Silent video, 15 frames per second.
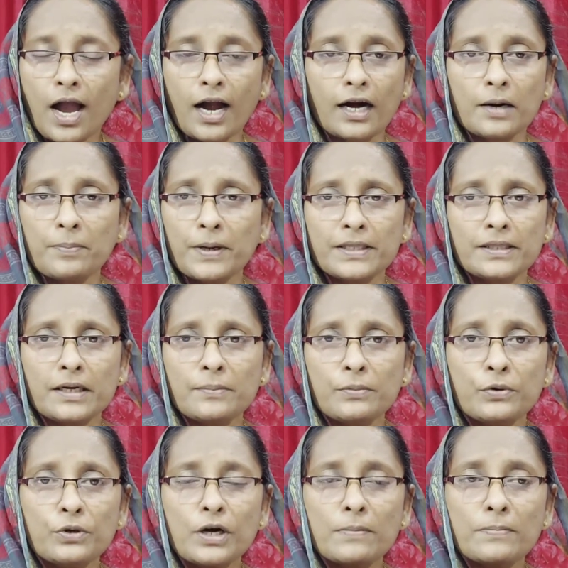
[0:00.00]
అక్కడ పెద్ద
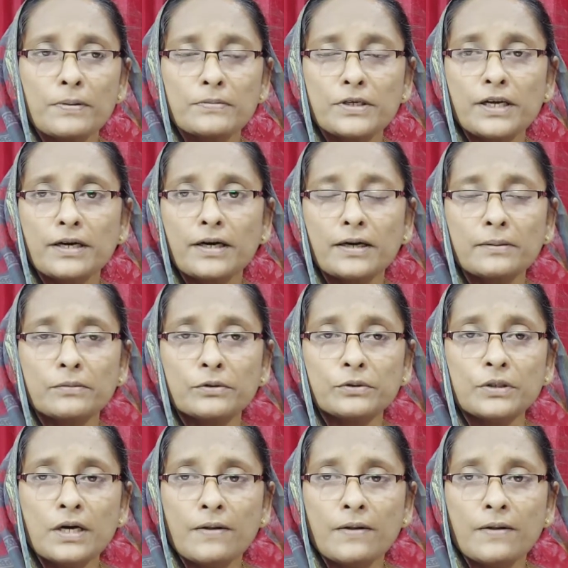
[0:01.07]
భూకంపం జరగడము